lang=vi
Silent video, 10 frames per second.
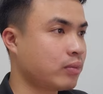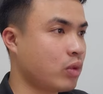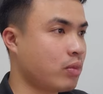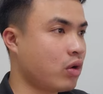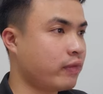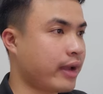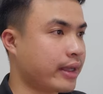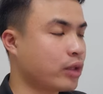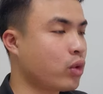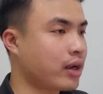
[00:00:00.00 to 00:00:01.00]
Momo
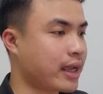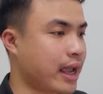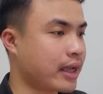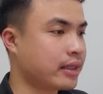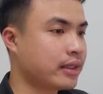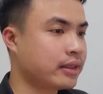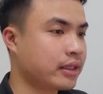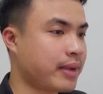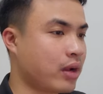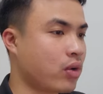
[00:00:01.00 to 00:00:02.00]
và chuyển khoản ngân hàng
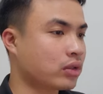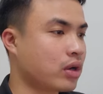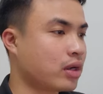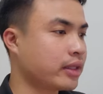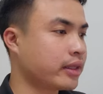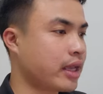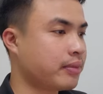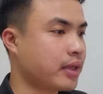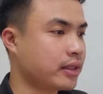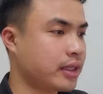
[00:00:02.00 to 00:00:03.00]
thì các bạn hoàn toàn có thể
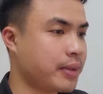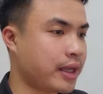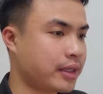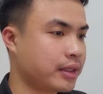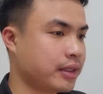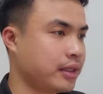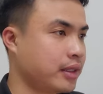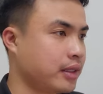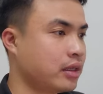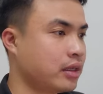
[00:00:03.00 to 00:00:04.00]
thêm à, tiếp ha
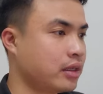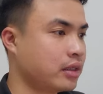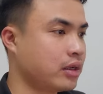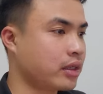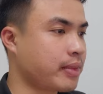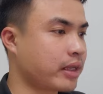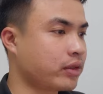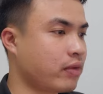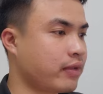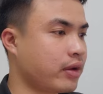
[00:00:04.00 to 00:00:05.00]
rồi các bạn
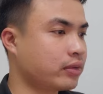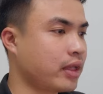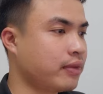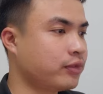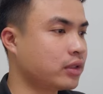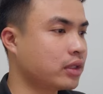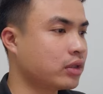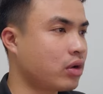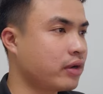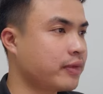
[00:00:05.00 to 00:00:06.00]
chọn vào thêm phương thức
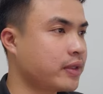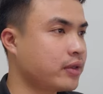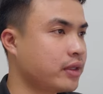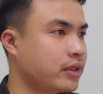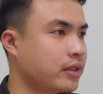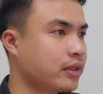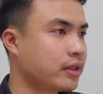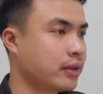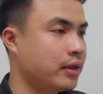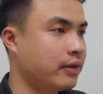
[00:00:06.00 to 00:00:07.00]
thanh toán ở phía dưới
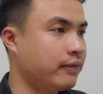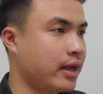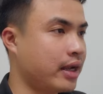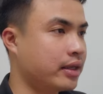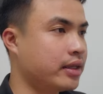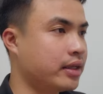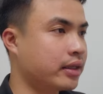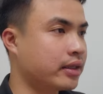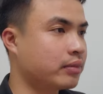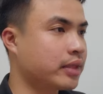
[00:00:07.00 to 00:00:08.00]
và
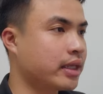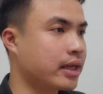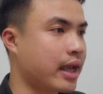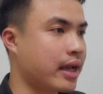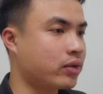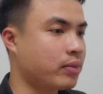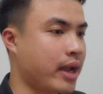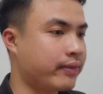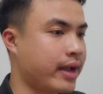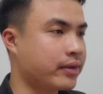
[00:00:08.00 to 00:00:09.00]
điền cái thông tin ngân hàng của các
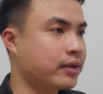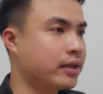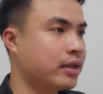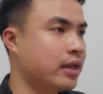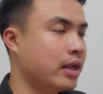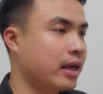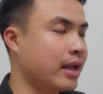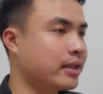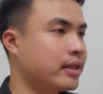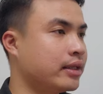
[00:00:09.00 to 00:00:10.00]
bạn vào ở
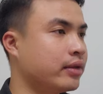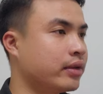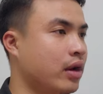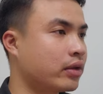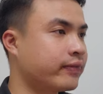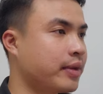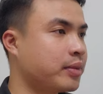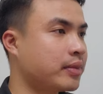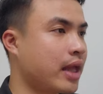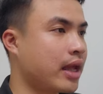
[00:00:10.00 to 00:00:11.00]
đây thì nó cho phép
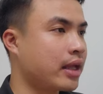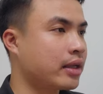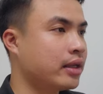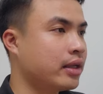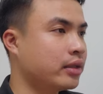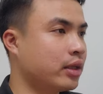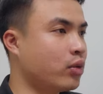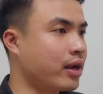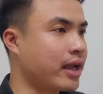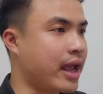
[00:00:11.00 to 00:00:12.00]
chúng ta chuyển
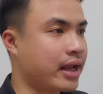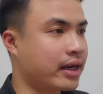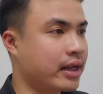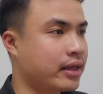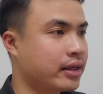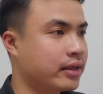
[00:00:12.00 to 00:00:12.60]
khoản ngân hàng này